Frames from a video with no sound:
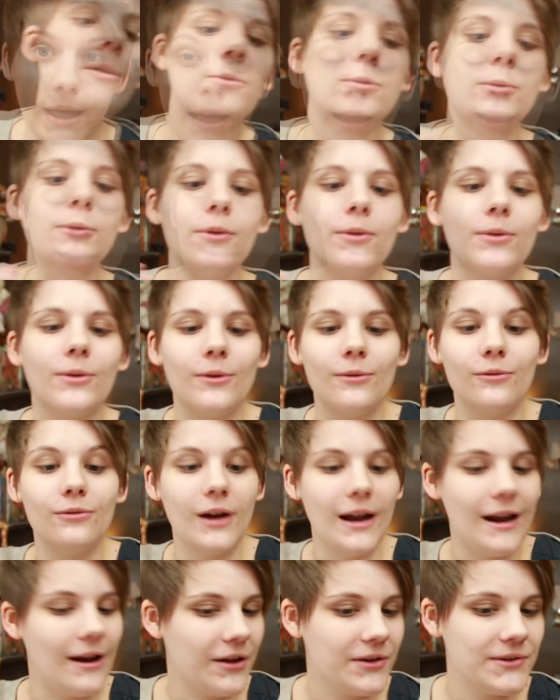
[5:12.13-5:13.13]
Donc euh,
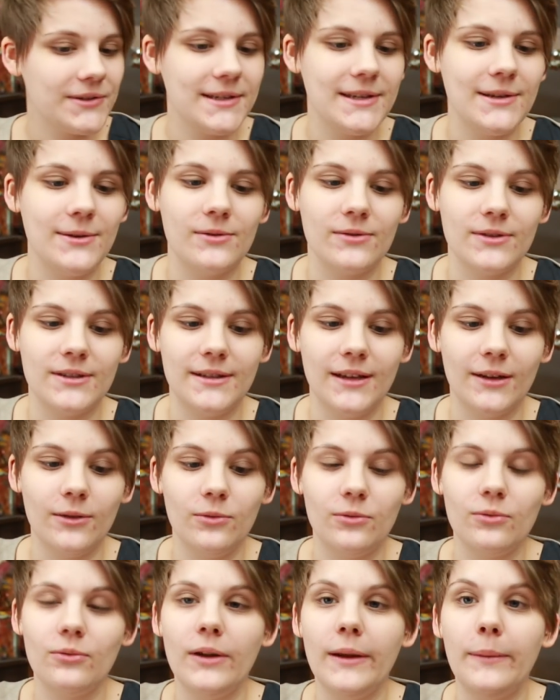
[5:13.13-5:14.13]
voilà ce qui
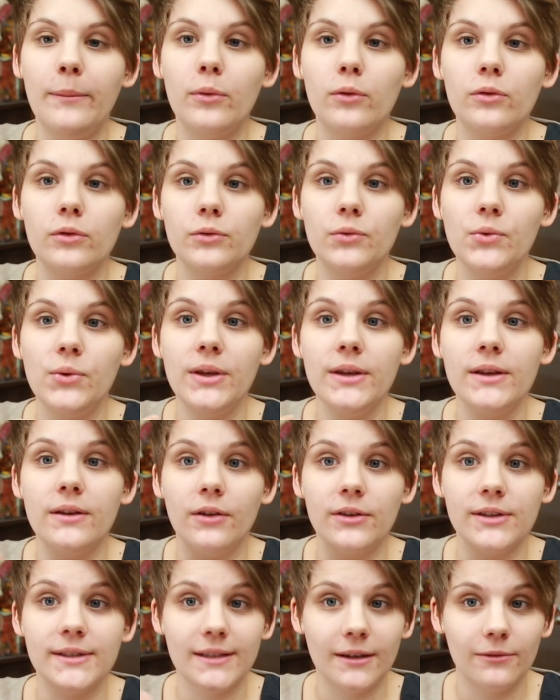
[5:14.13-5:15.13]
concerne tous les produits
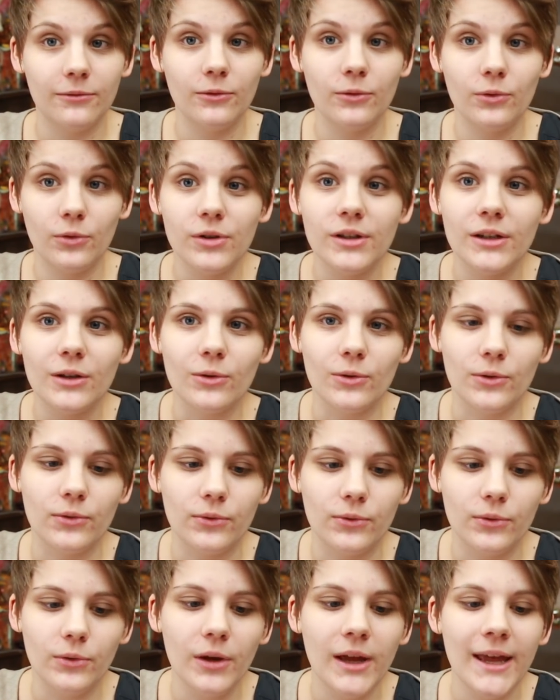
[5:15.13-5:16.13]
euh, savons que j'ai
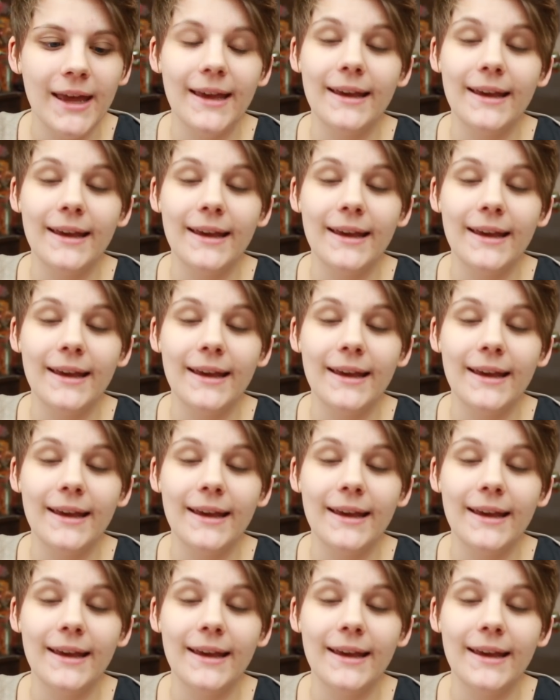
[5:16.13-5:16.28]
reçus